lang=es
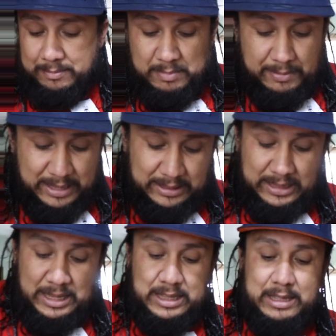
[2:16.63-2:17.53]
Me
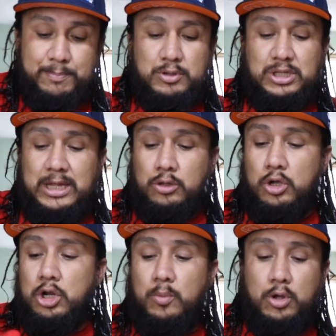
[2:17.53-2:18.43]
van
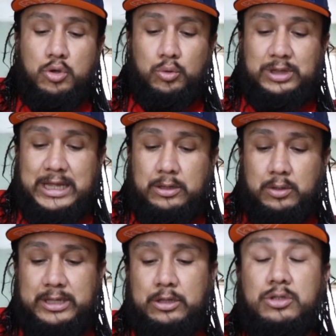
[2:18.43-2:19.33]
depositando y lo voy
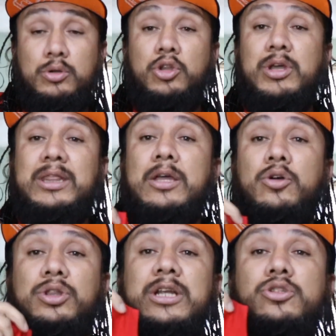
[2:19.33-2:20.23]
juntando. Entonces cuando ya
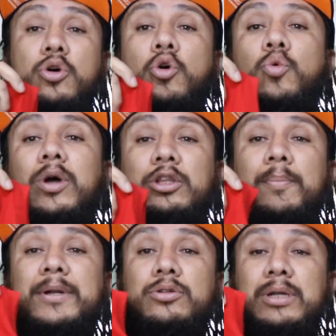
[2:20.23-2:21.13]
tengo 3 o
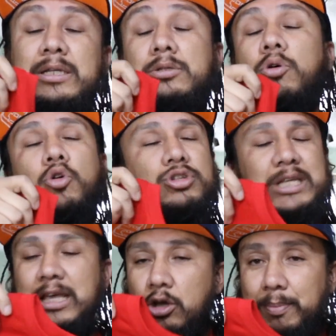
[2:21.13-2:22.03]
4 personas o
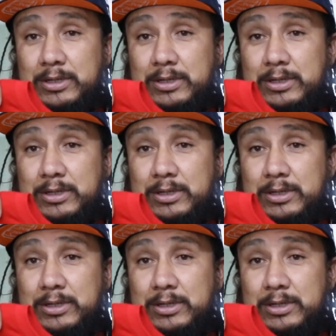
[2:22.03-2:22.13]
5